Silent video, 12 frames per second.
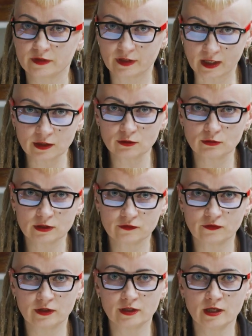Takie
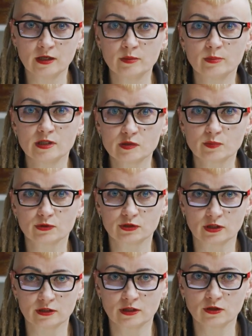ułatwienie
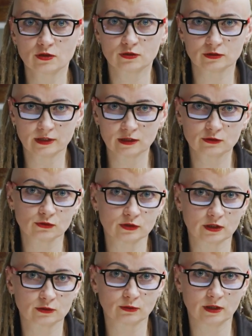bezpośredniego kontaktu z
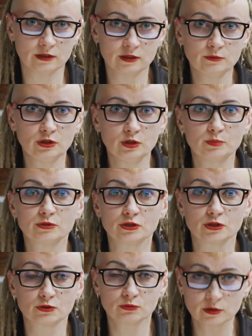aktualnymi i
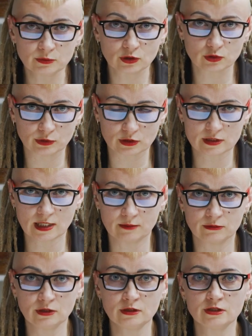przyszłymi
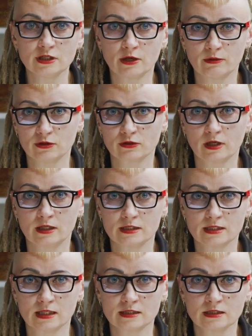odbiorcami działań
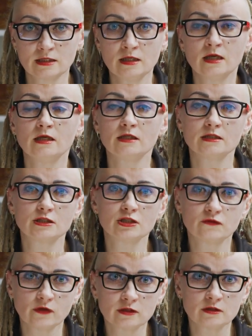organizacji jest
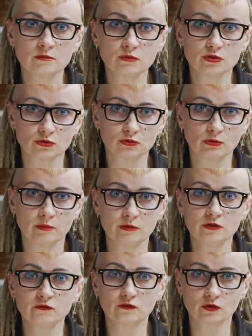świetnym
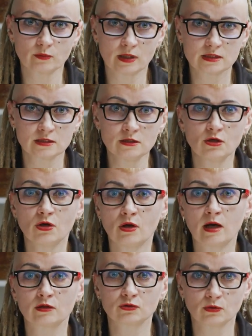źródłem informacji
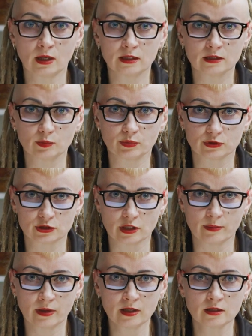o aktualnych
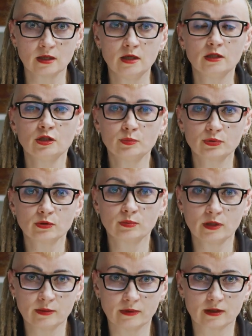potrzebach i
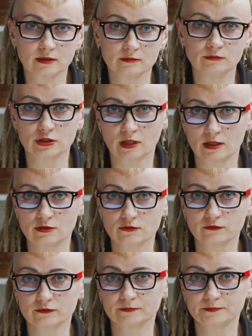problemach mieszkańców.